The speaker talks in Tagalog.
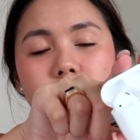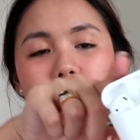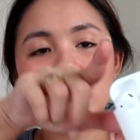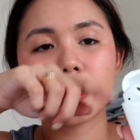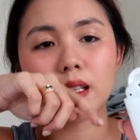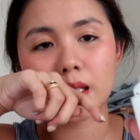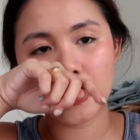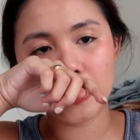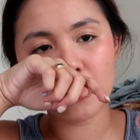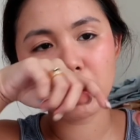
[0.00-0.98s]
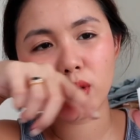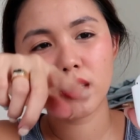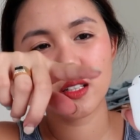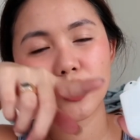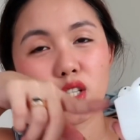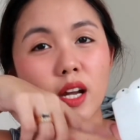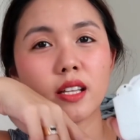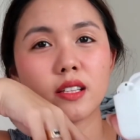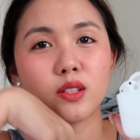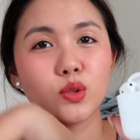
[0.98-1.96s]
Ayan. Ang dami ko na na-try
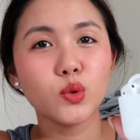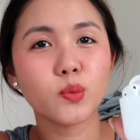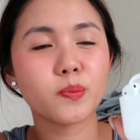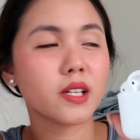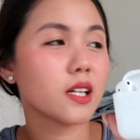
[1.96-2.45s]
na dupe na